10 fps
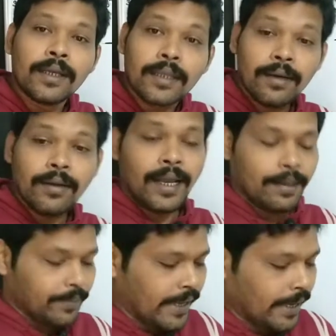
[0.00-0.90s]
তাহলে
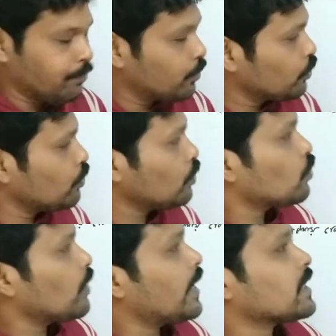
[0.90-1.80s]
আমি এই পর্যন্ত
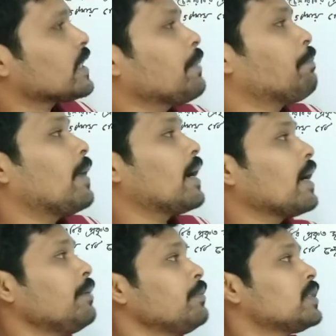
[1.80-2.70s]
চলে আসতে
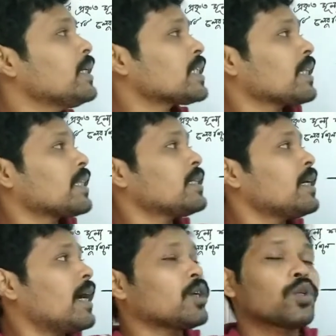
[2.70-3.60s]
পারলাম যে সাত
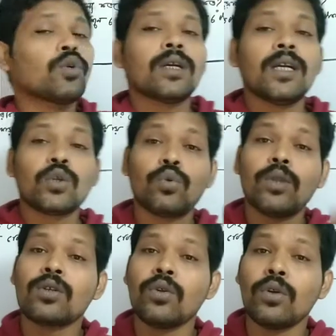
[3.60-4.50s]
হাজার আটশো টাকা সুদ
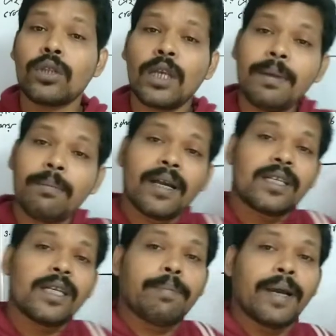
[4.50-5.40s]
আসল হতে হবে
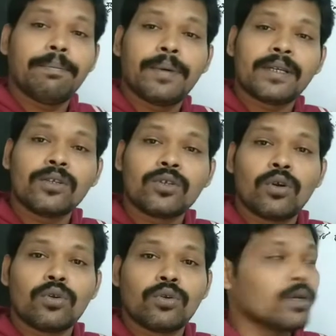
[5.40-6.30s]
বার্ষিক ফাইভ পার্সেন্ট
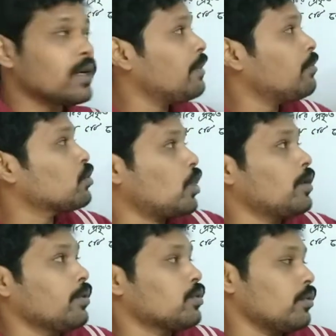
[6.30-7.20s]
সরল সুদের হারে এবং
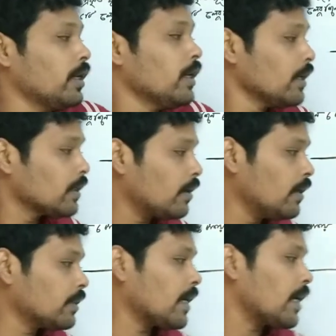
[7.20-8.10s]
ছয় বছরে
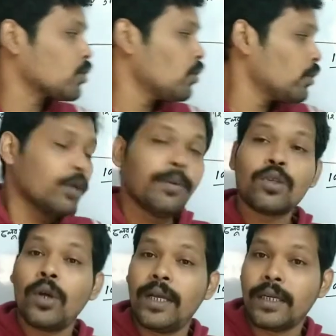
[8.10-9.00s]
তাহলে তার আসল হতে হবে
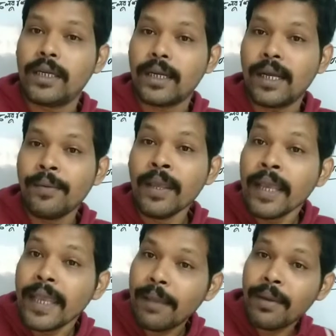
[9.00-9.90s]
ছয় হাজার টাকা
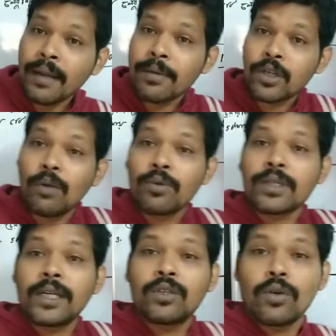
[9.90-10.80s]
এবার আমরা
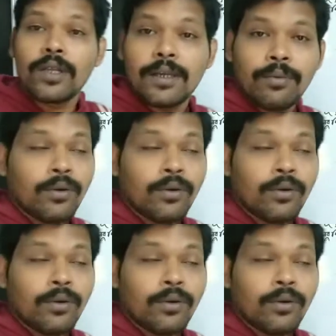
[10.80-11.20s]
সমস্যায় চলে যাব